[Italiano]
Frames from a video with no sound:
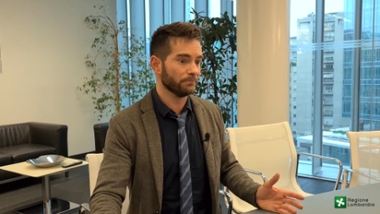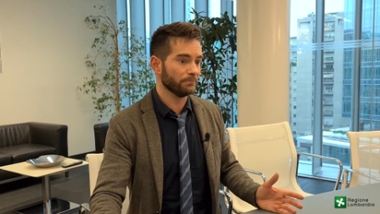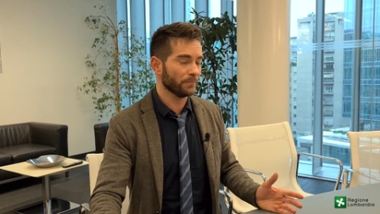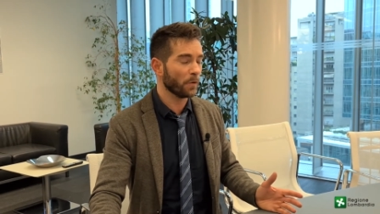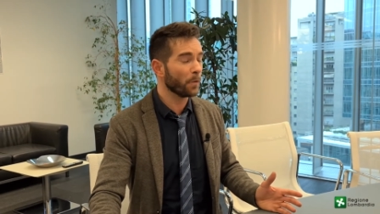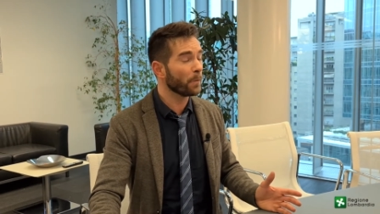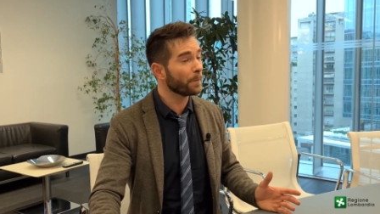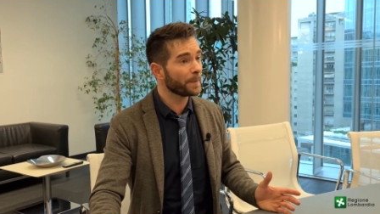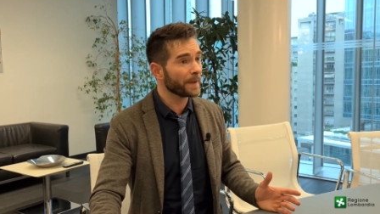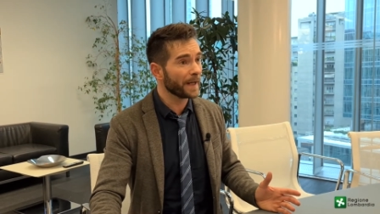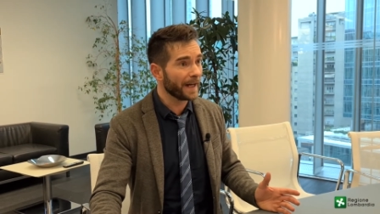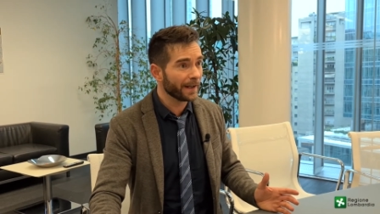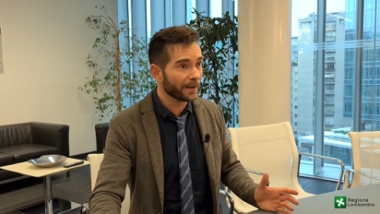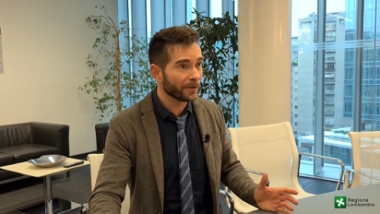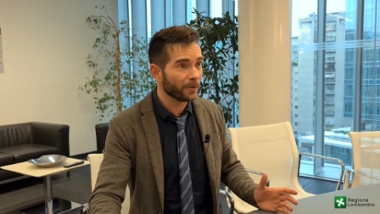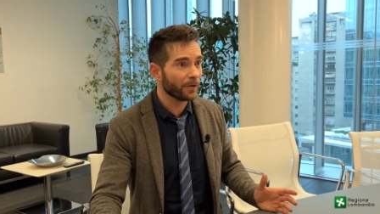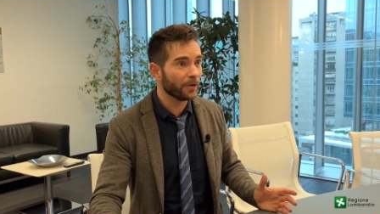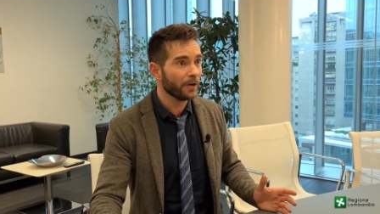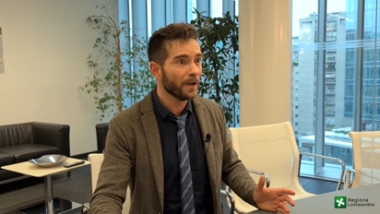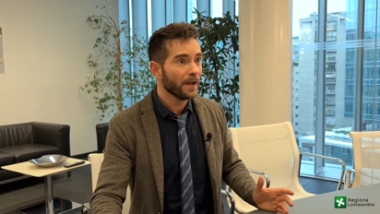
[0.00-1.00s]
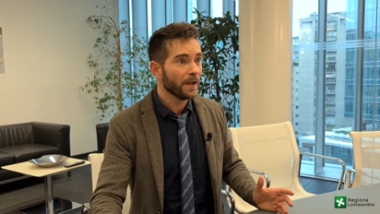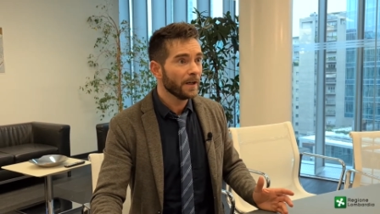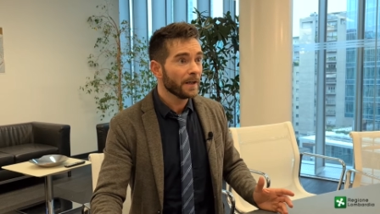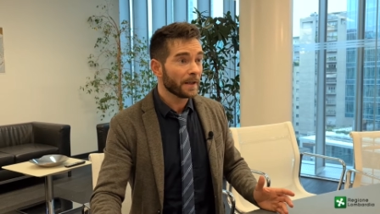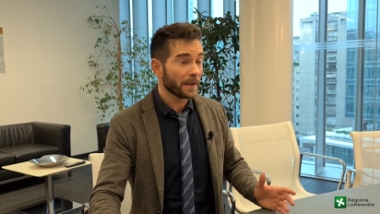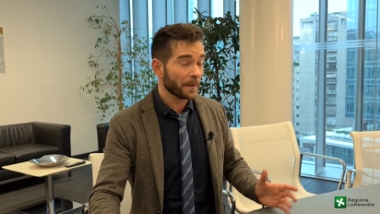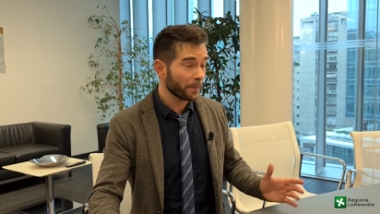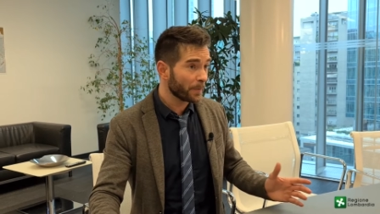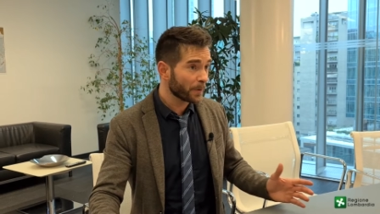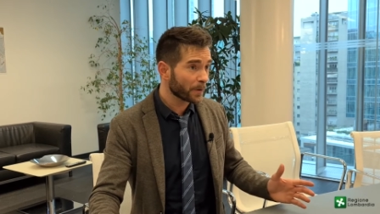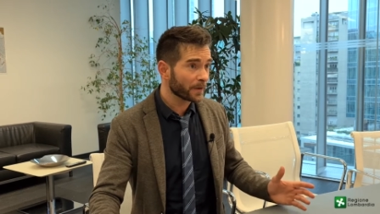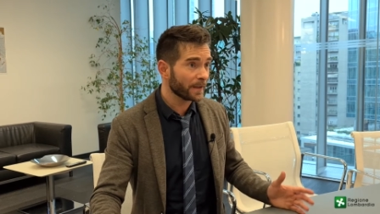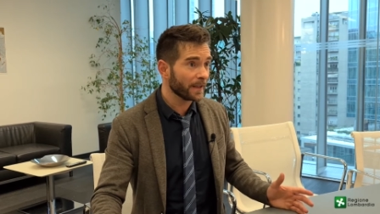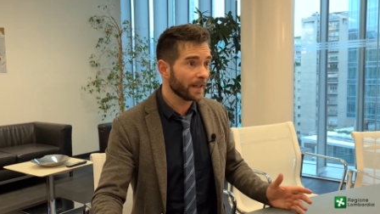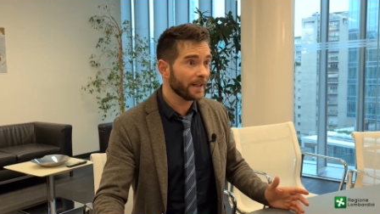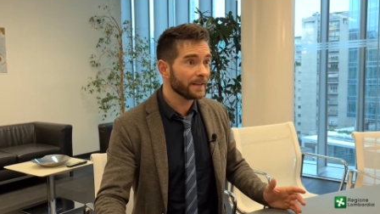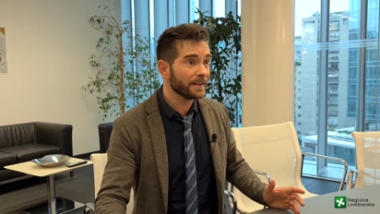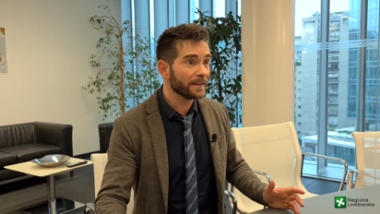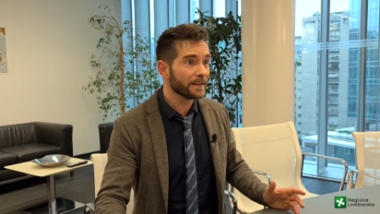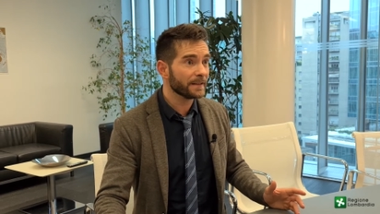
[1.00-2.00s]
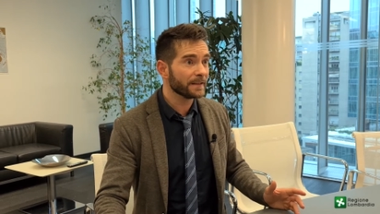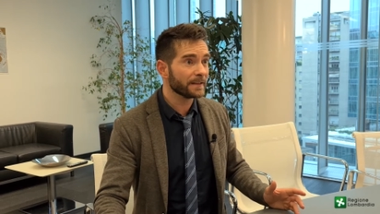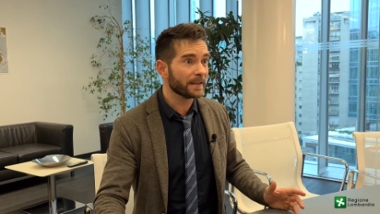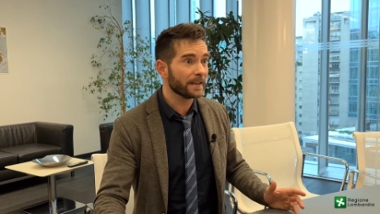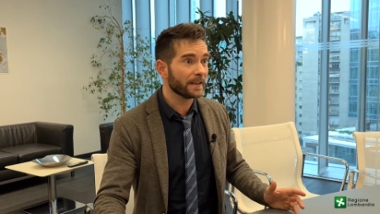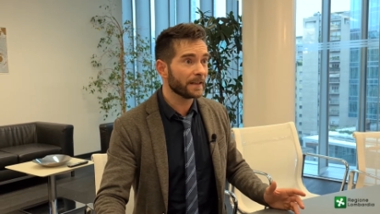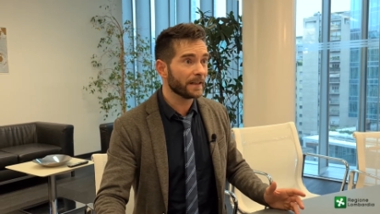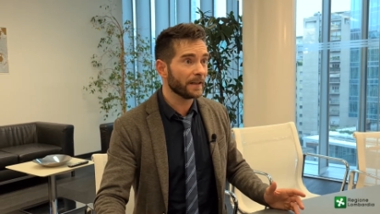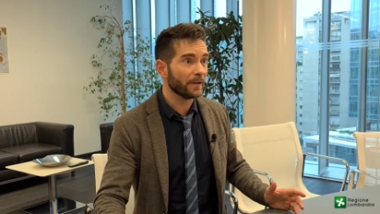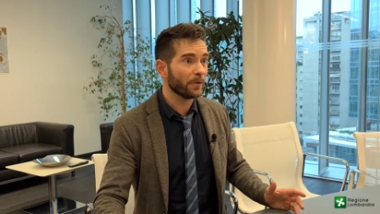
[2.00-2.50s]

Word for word: un piano importante da